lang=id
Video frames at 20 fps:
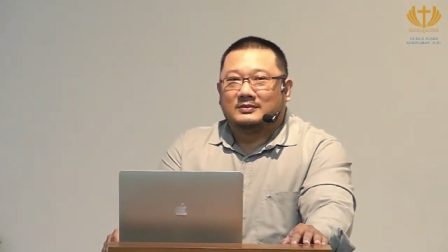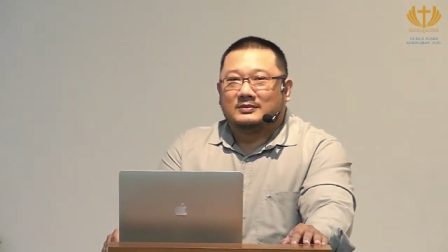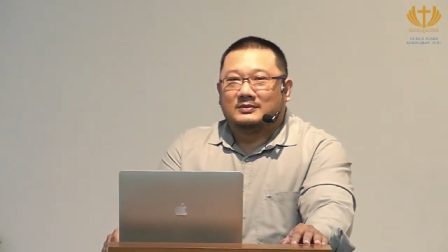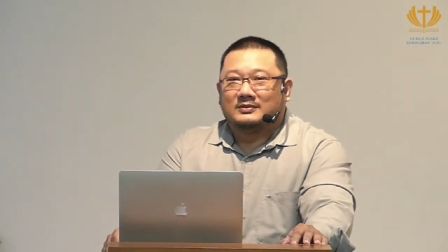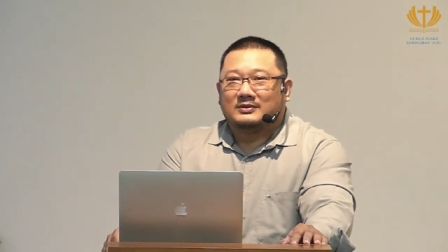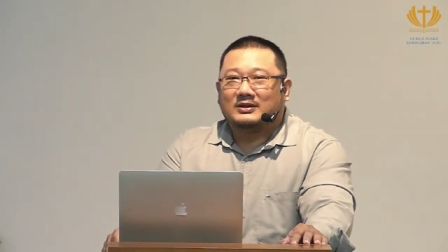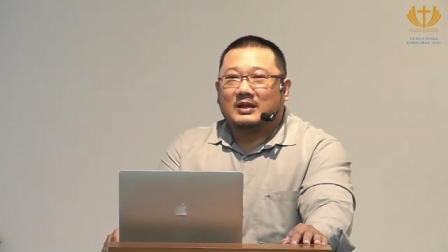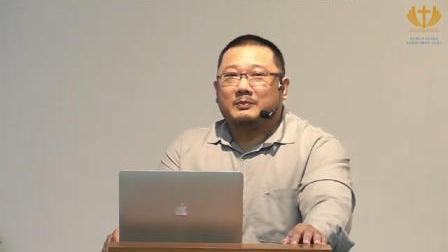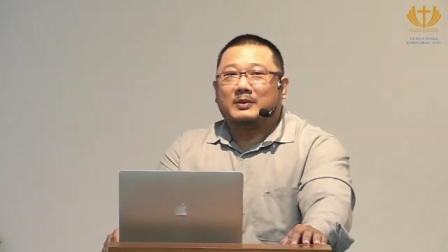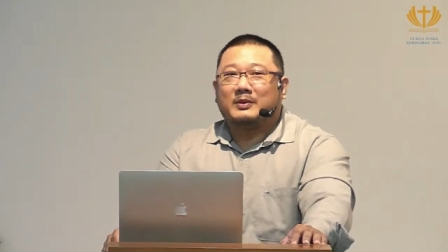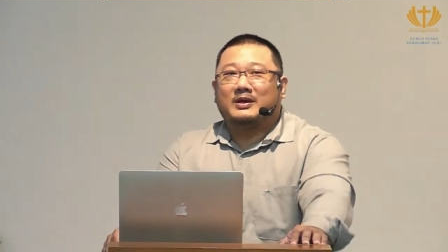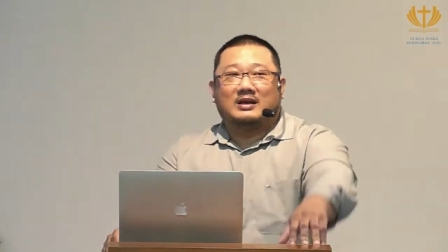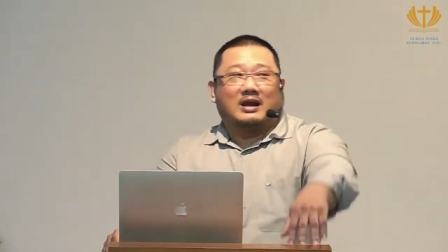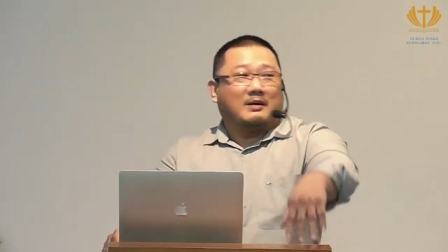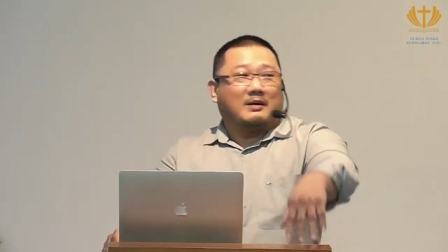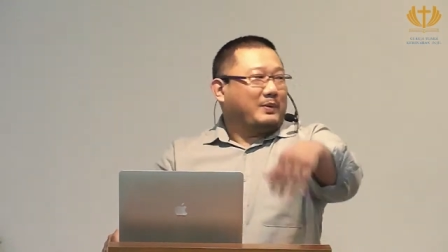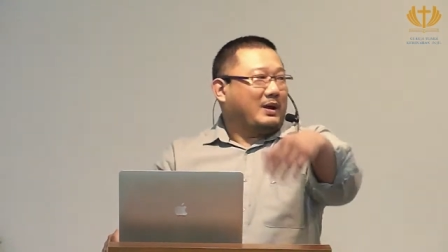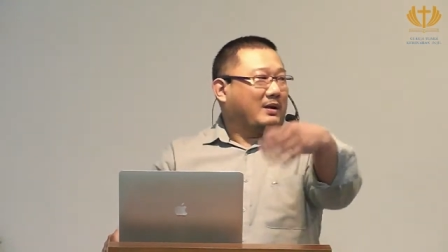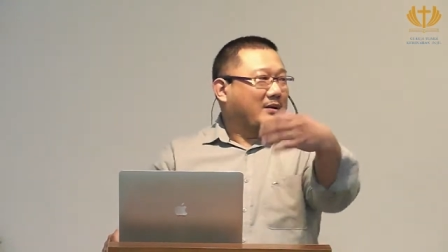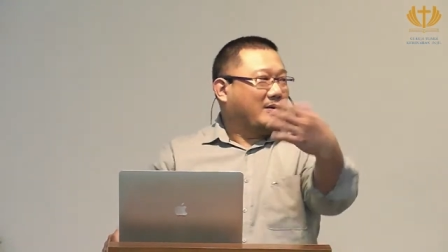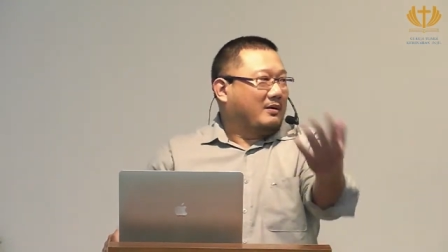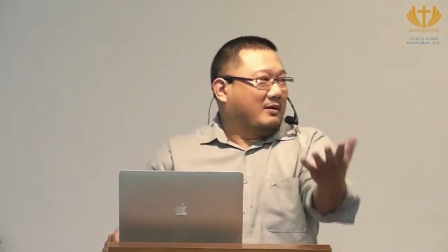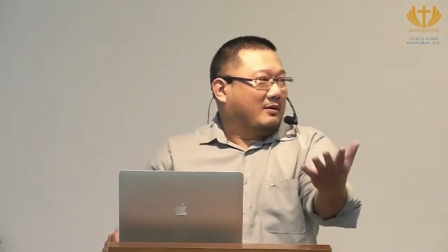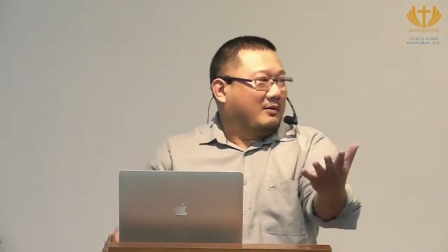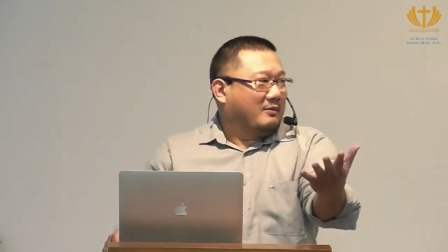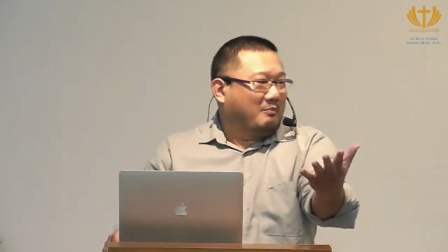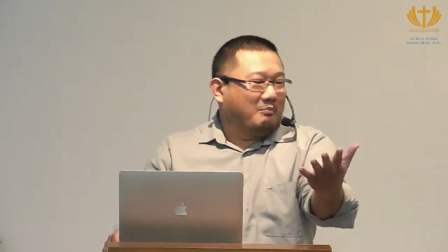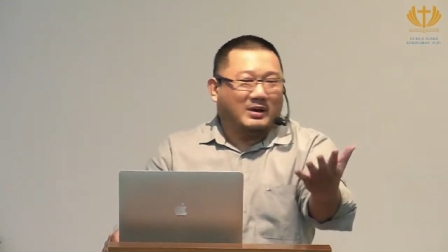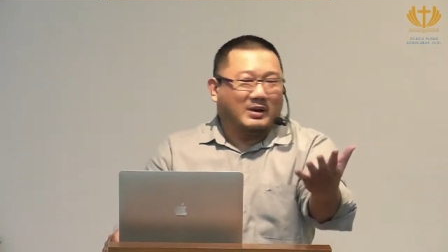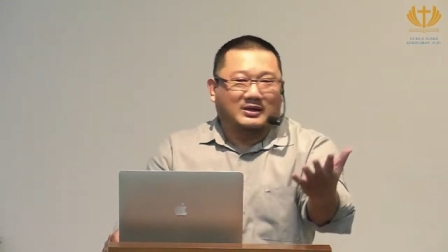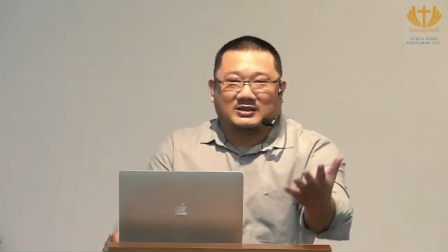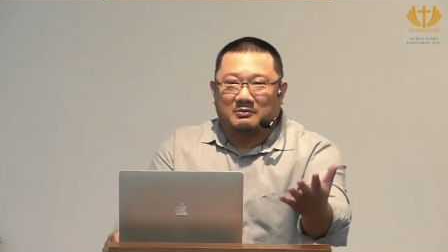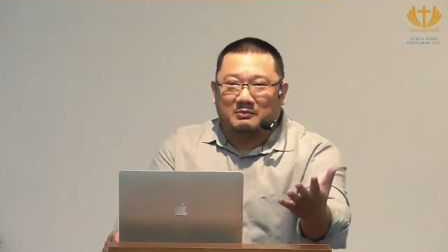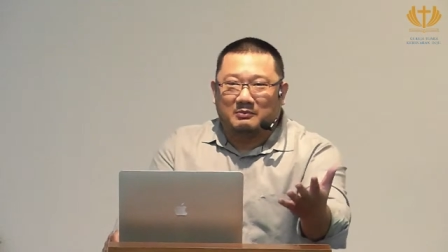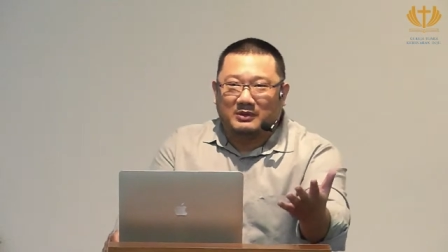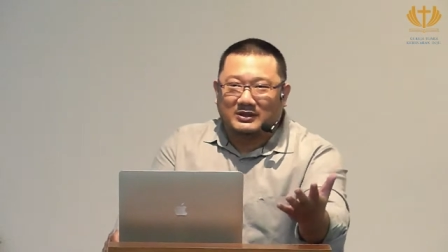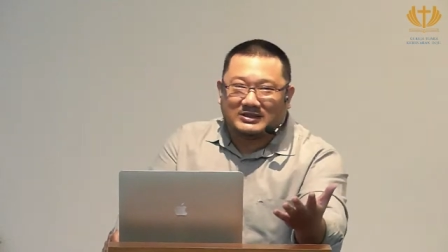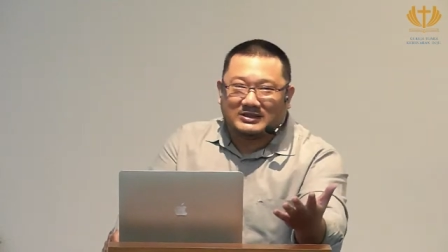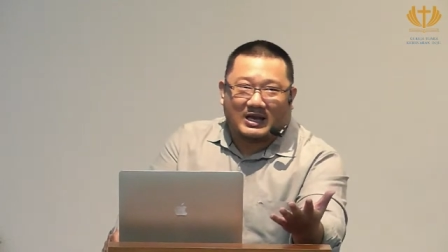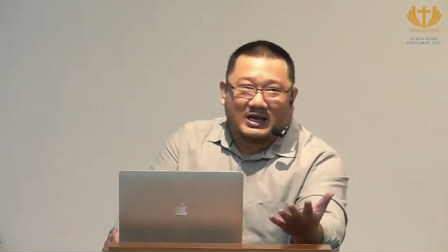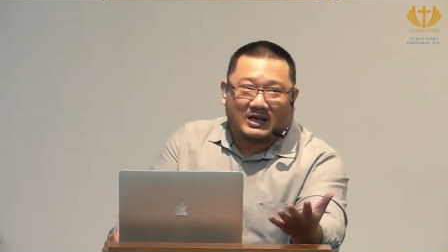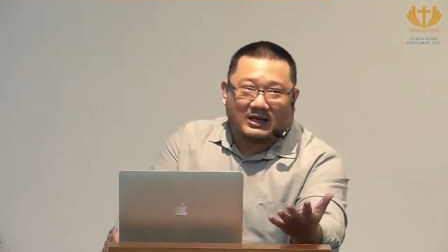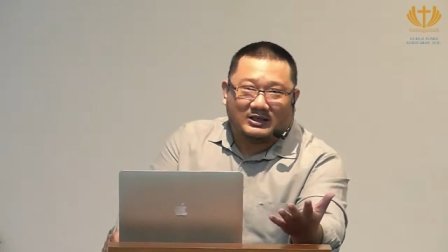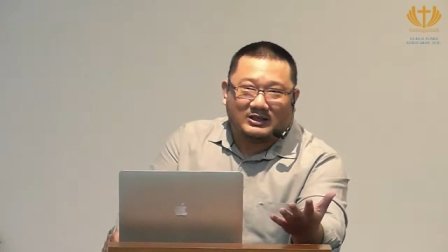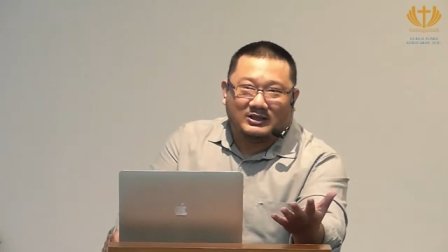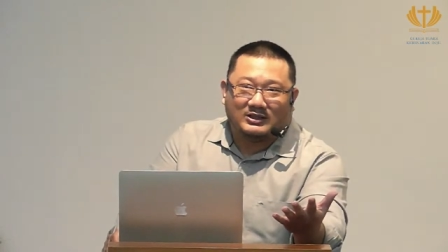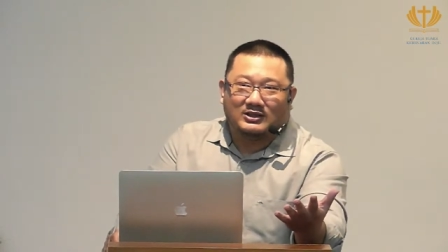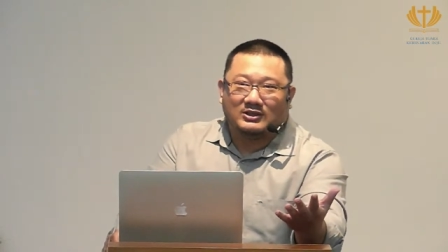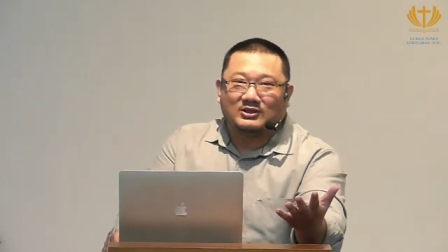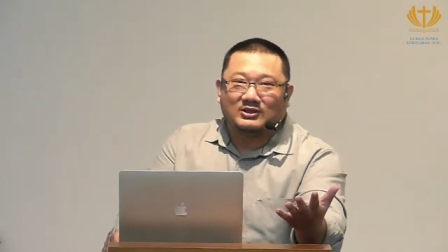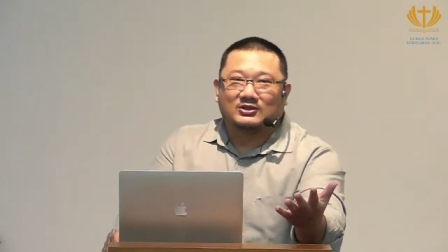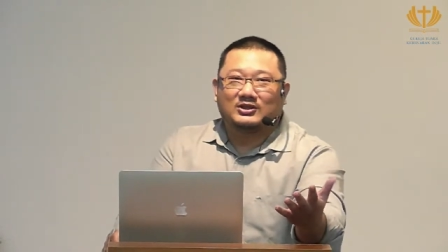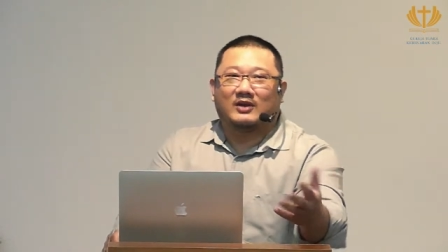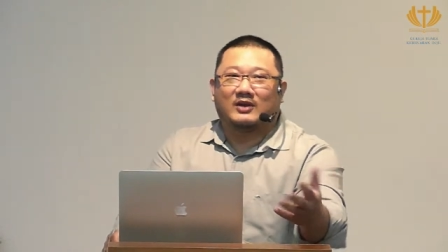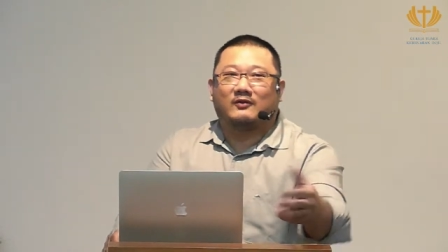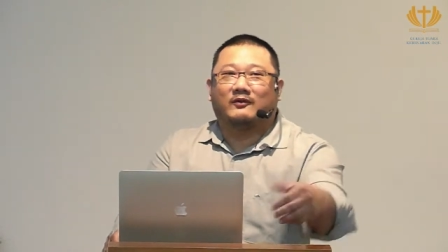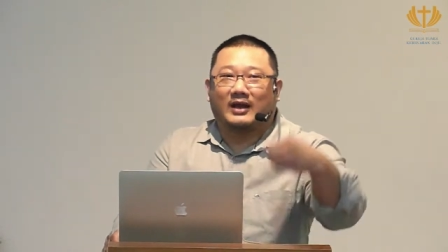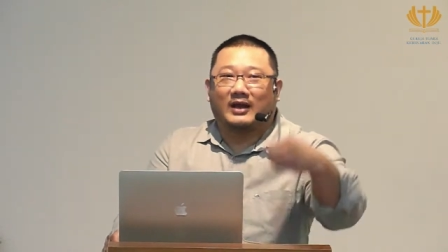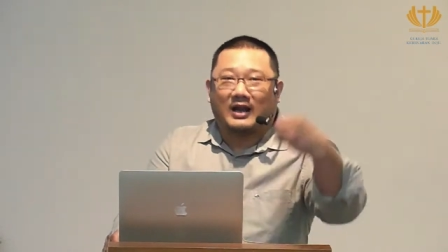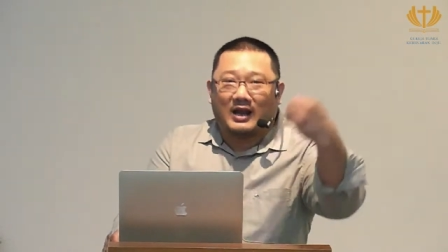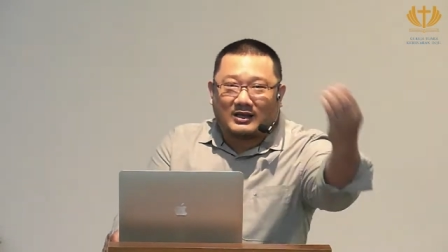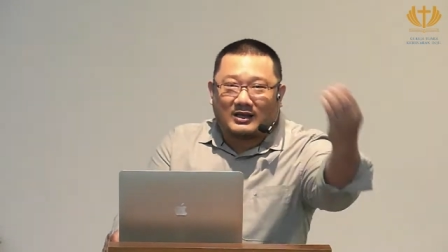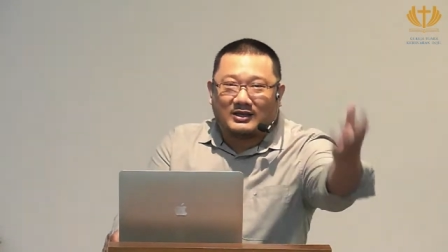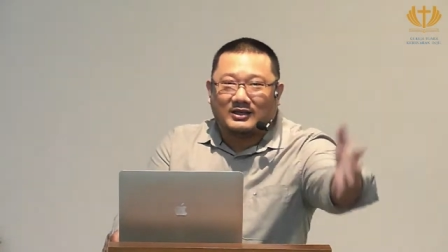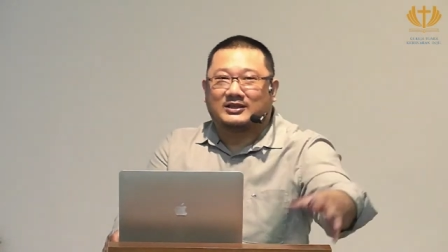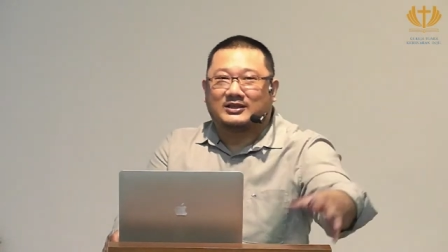Tetapi kenapa masih mencari cewek lagi,